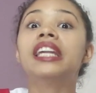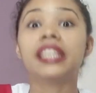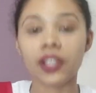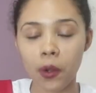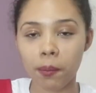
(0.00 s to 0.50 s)

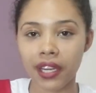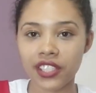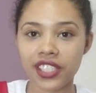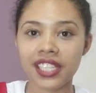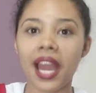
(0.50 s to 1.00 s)
e
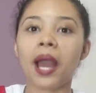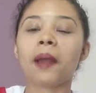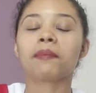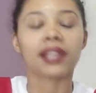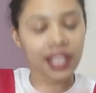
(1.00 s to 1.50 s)

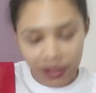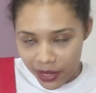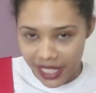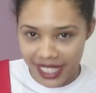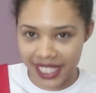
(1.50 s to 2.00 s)
compartilhar para quem vocês